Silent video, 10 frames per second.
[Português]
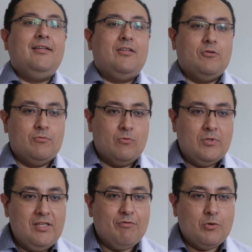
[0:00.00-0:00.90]
Então, o
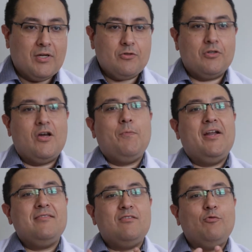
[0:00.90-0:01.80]
nível educacional
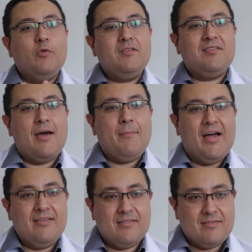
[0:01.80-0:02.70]
parece influenciar
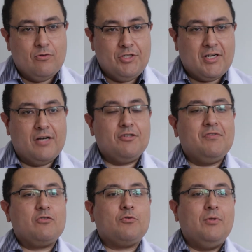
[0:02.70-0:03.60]
mais a saúde
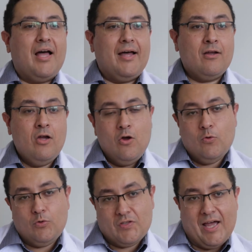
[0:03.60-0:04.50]
cardiovascular,
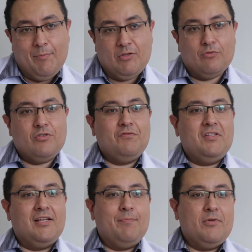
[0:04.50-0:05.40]
os hábitos de
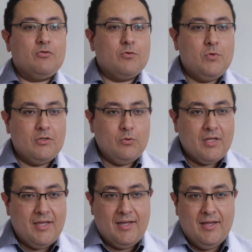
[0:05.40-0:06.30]
vida da pessoa, do
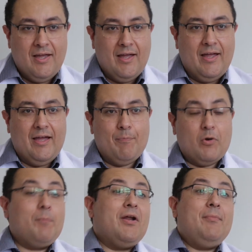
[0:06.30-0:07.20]
que é,
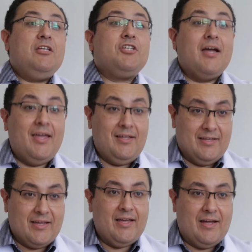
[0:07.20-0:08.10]
propriamente a
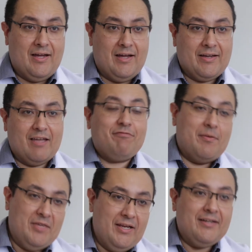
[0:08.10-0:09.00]
renda que a, que a
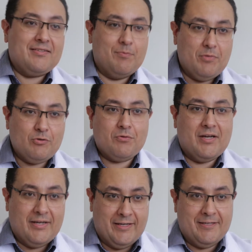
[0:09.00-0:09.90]
família dessa
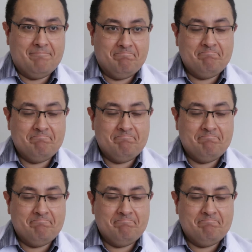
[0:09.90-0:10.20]
pessoa ganha.